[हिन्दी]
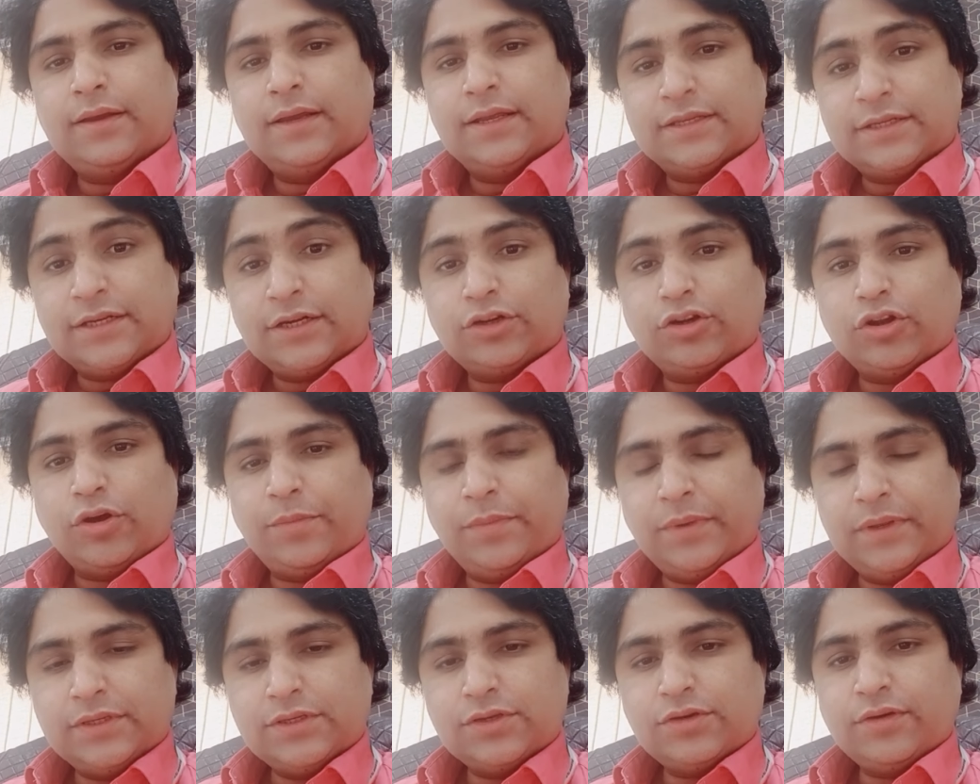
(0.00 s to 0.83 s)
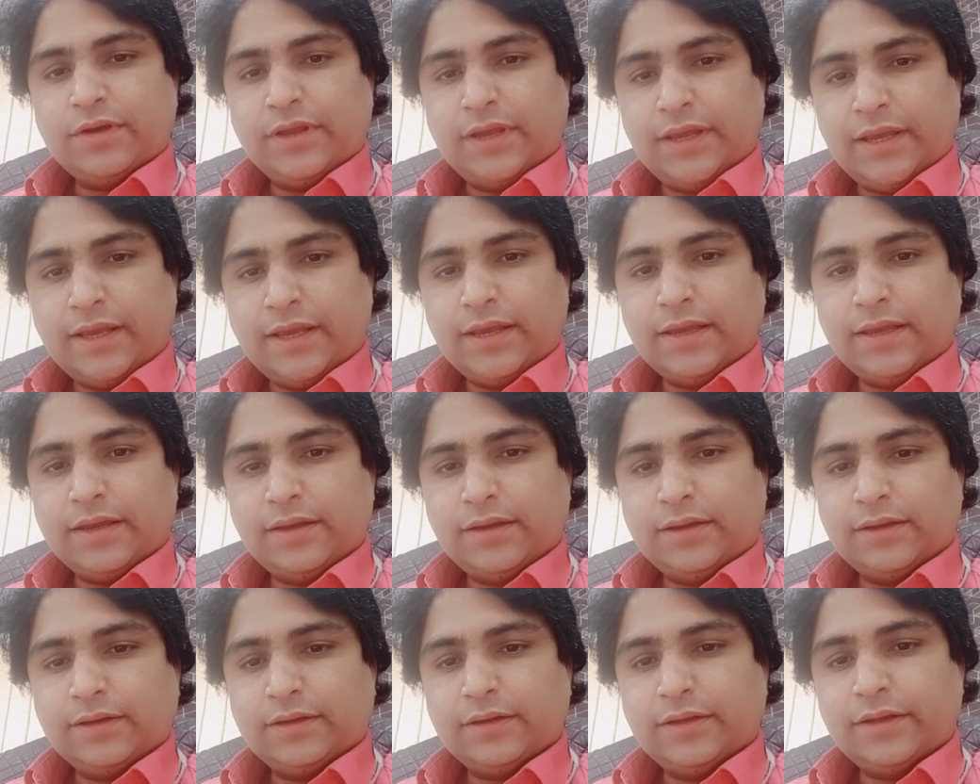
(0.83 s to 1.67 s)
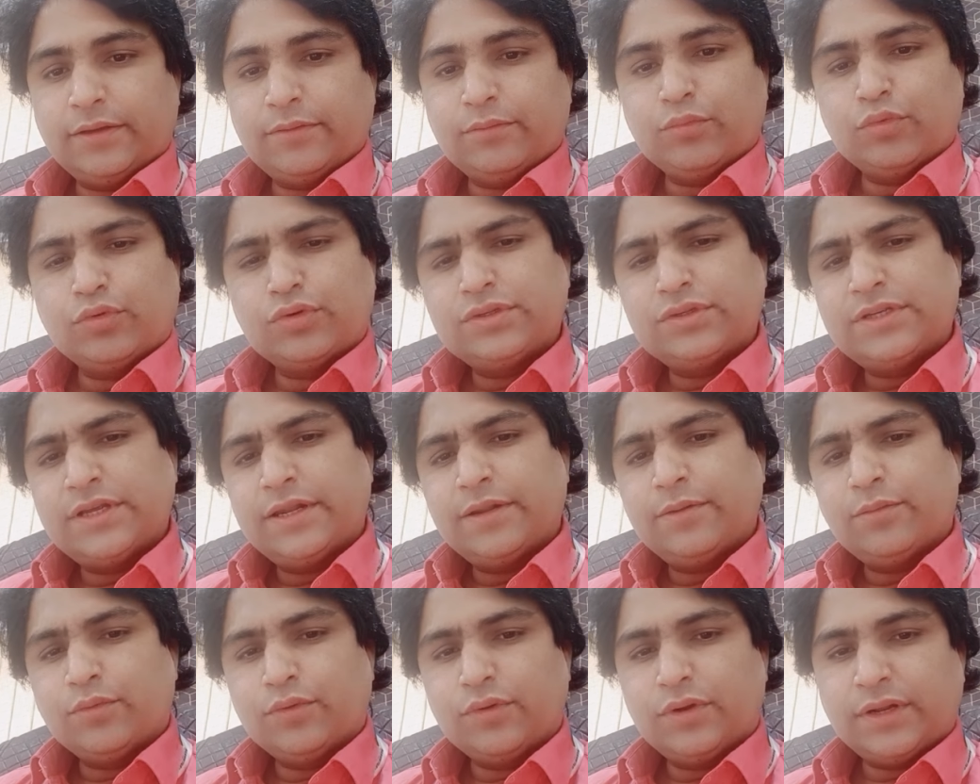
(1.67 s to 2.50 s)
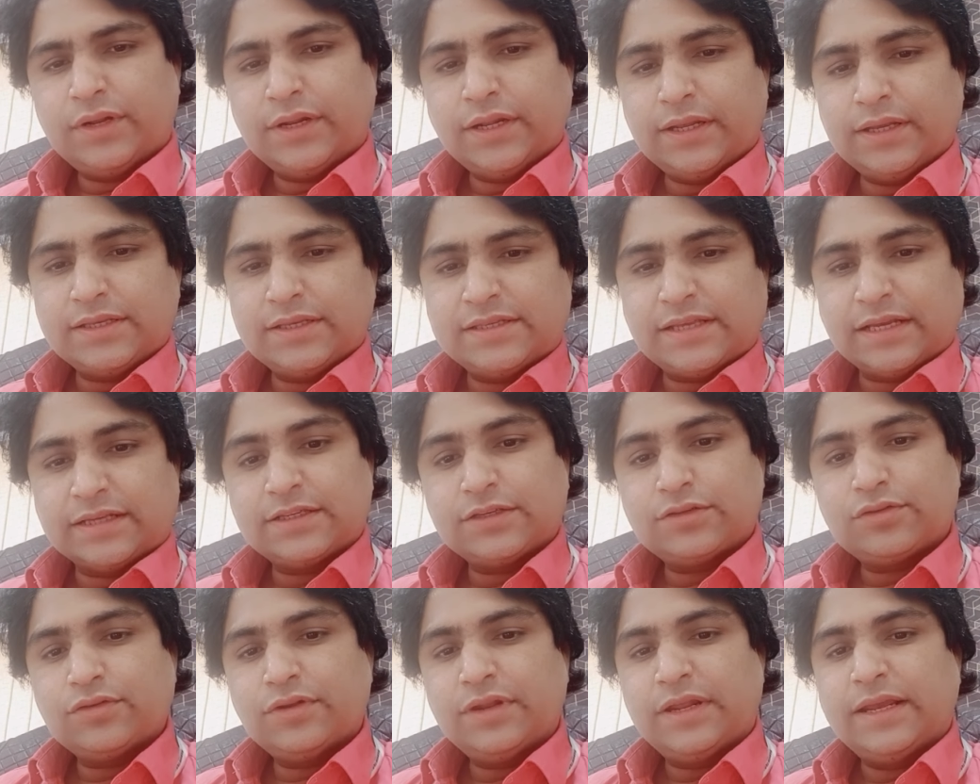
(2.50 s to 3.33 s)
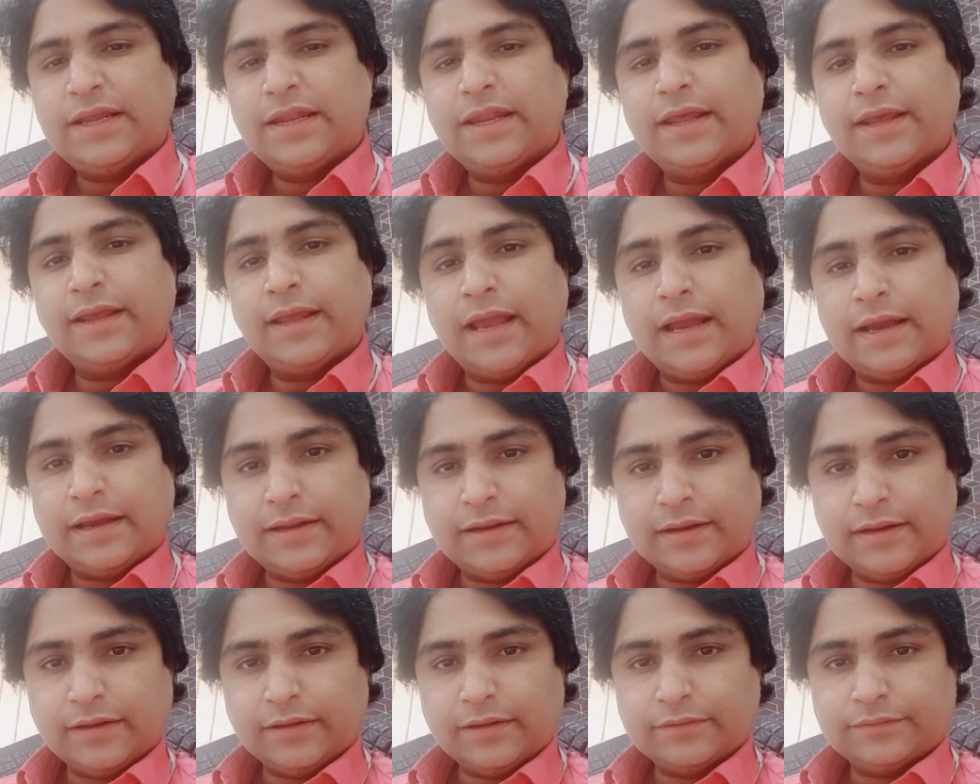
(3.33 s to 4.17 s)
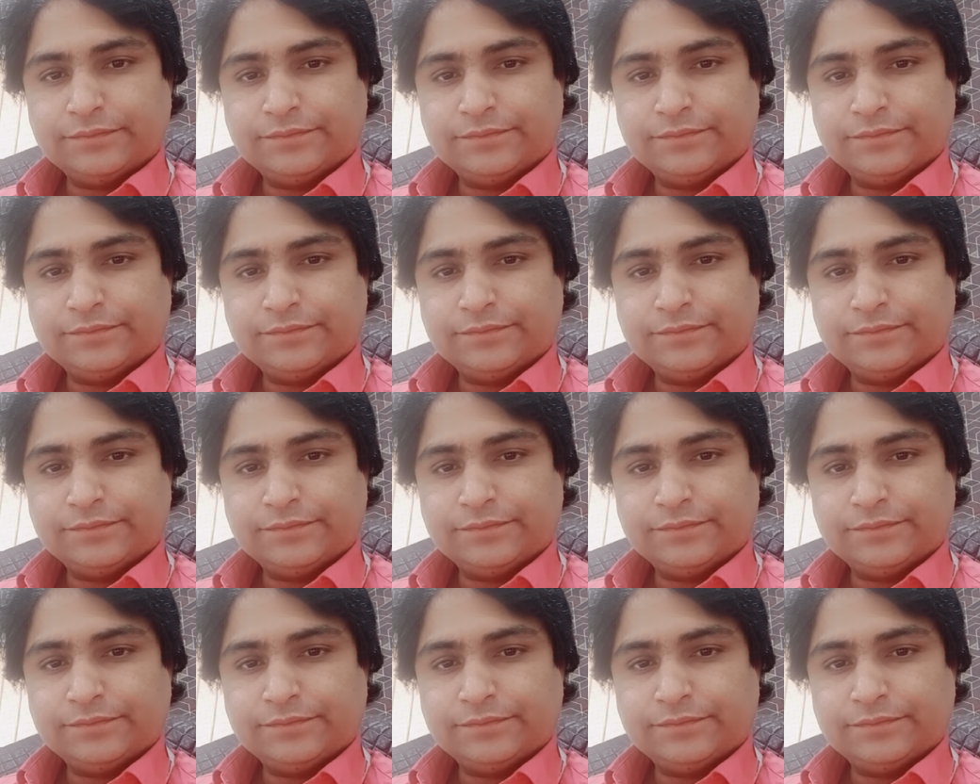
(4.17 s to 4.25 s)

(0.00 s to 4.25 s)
आज का टॉपिक जो ये है कि बहुत जने बोल रहे हैं सक्सेस होने के लिए क्या करना